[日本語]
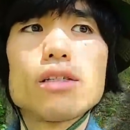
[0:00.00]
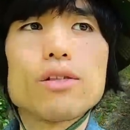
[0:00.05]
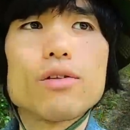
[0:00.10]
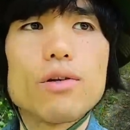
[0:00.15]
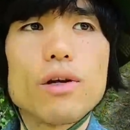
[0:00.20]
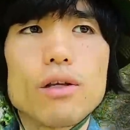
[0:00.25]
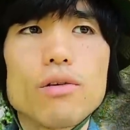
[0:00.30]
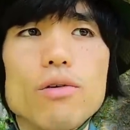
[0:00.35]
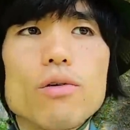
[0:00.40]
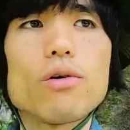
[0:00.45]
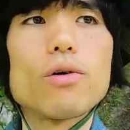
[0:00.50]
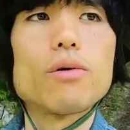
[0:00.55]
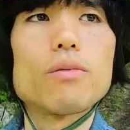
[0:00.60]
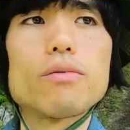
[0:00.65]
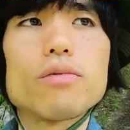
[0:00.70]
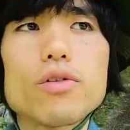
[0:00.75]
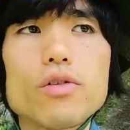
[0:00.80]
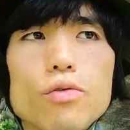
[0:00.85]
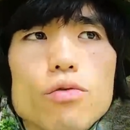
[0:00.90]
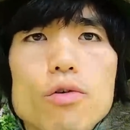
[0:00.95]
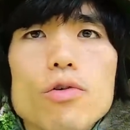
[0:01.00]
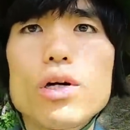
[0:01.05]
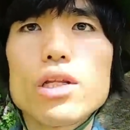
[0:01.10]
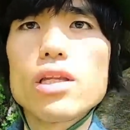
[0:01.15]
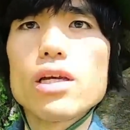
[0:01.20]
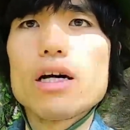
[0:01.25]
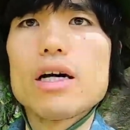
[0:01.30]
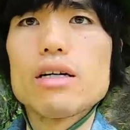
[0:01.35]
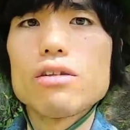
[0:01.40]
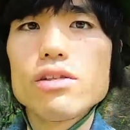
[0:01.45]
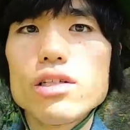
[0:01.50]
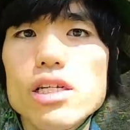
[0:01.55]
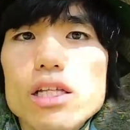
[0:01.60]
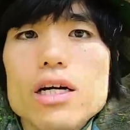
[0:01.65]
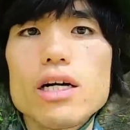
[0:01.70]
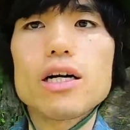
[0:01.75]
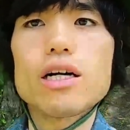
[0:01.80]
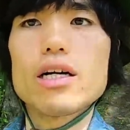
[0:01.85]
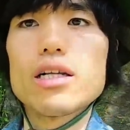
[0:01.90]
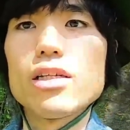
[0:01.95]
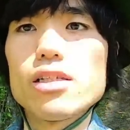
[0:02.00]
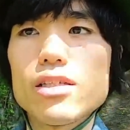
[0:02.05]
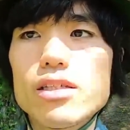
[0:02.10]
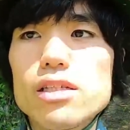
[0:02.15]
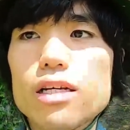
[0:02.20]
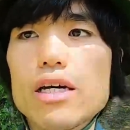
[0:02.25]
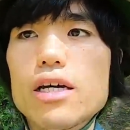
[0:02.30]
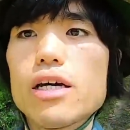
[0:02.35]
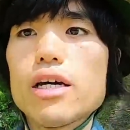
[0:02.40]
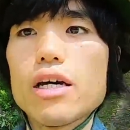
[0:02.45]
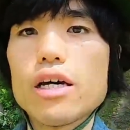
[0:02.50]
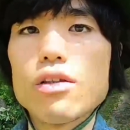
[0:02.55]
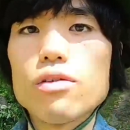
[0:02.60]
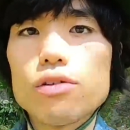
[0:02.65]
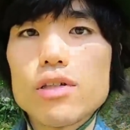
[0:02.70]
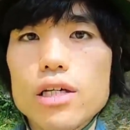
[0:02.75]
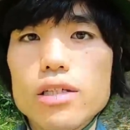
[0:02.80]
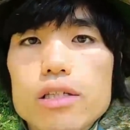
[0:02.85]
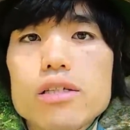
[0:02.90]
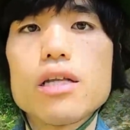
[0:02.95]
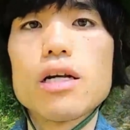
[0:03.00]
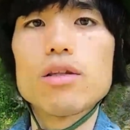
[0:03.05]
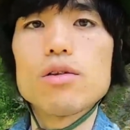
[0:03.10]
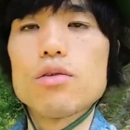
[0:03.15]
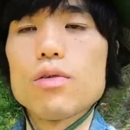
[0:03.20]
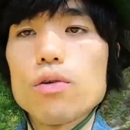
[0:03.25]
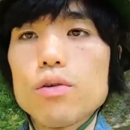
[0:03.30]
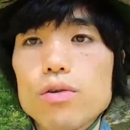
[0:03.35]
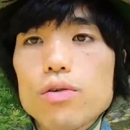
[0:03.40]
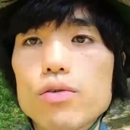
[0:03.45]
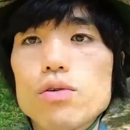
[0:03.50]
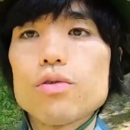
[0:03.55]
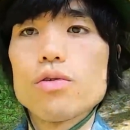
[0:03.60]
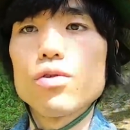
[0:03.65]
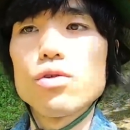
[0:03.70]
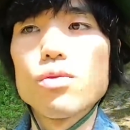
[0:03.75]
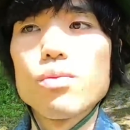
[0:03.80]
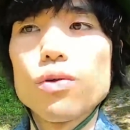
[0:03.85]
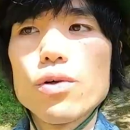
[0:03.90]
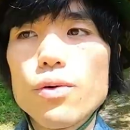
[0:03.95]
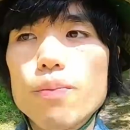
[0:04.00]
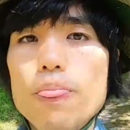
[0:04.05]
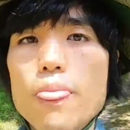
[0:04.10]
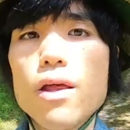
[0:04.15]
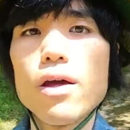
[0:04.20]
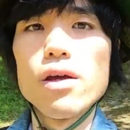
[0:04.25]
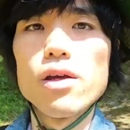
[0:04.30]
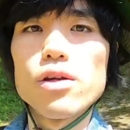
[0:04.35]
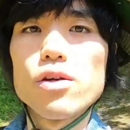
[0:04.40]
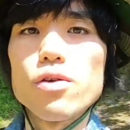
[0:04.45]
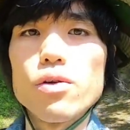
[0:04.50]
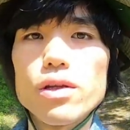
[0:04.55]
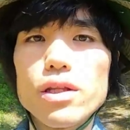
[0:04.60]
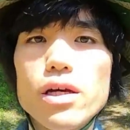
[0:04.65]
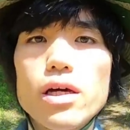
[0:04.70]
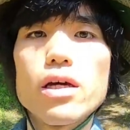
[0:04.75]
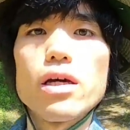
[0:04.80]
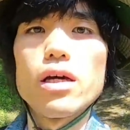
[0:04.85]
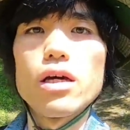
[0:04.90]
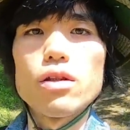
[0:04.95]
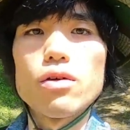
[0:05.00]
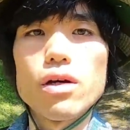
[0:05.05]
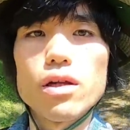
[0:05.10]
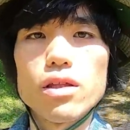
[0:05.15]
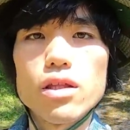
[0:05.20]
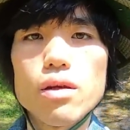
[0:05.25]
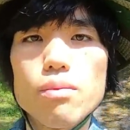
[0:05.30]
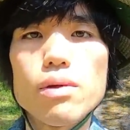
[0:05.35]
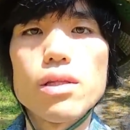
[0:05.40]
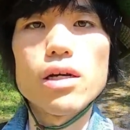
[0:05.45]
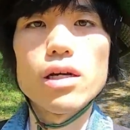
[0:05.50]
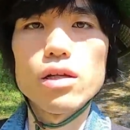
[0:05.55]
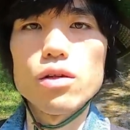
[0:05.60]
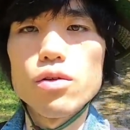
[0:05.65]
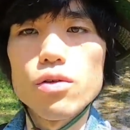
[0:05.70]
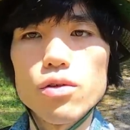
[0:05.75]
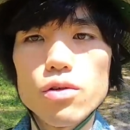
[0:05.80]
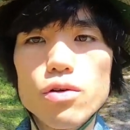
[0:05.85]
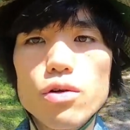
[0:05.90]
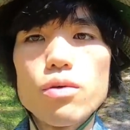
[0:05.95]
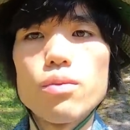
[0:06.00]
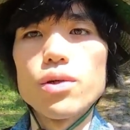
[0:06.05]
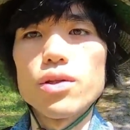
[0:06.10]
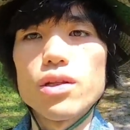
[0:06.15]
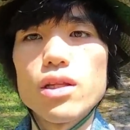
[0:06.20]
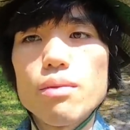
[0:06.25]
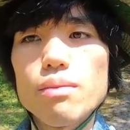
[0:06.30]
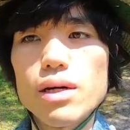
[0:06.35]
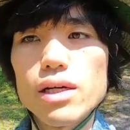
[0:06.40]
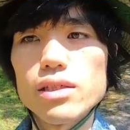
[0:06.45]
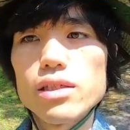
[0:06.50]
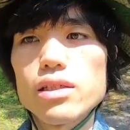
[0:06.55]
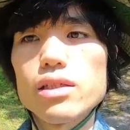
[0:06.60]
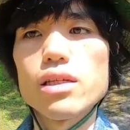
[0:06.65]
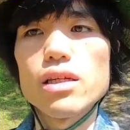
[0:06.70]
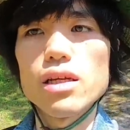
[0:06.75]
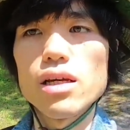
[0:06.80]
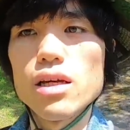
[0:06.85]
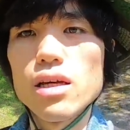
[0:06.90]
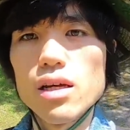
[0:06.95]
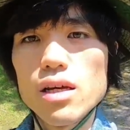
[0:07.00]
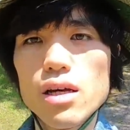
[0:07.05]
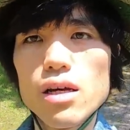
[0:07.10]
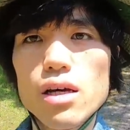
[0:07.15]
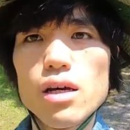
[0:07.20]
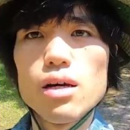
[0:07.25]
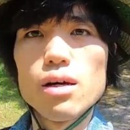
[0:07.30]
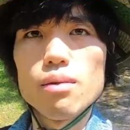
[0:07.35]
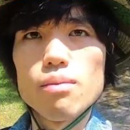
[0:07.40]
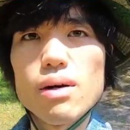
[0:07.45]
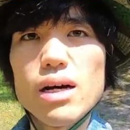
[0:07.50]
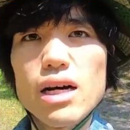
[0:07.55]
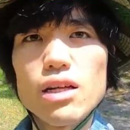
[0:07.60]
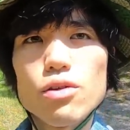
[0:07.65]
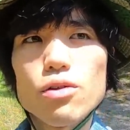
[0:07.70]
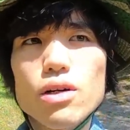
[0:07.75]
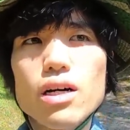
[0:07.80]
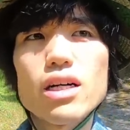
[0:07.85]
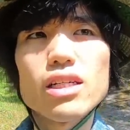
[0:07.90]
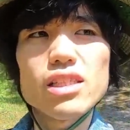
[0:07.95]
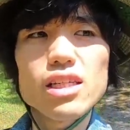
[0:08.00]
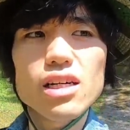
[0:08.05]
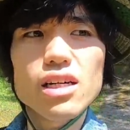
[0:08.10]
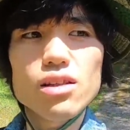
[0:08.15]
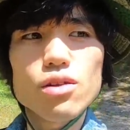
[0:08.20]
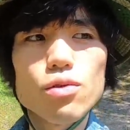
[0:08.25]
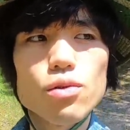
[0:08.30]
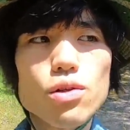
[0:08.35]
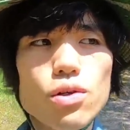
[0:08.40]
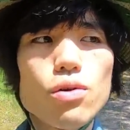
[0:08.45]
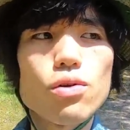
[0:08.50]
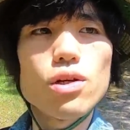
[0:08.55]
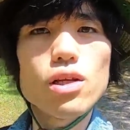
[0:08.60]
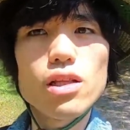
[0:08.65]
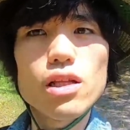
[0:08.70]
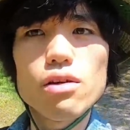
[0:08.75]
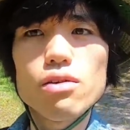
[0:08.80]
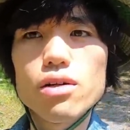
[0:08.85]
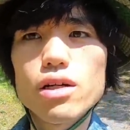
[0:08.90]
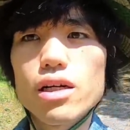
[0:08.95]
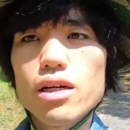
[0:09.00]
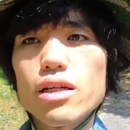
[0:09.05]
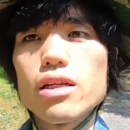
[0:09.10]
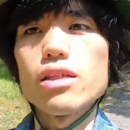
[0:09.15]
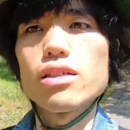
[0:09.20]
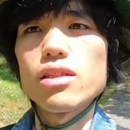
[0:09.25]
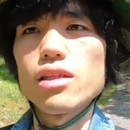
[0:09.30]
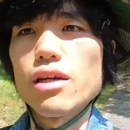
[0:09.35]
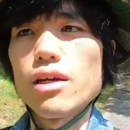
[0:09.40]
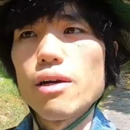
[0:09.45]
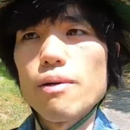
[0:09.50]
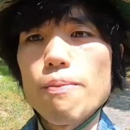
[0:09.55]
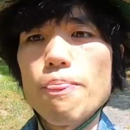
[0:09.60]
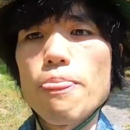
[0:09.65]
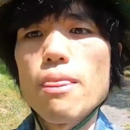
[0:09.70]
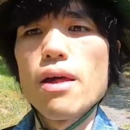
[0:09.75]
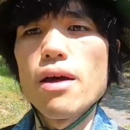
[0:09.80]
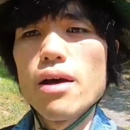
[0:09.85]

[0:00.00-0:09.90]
それとちょっとこうやって歩きながらですね、えー、と雑談ということも今日はね、えー、とやってみたいと思ってます。まあ、あの風が時折出るからですね、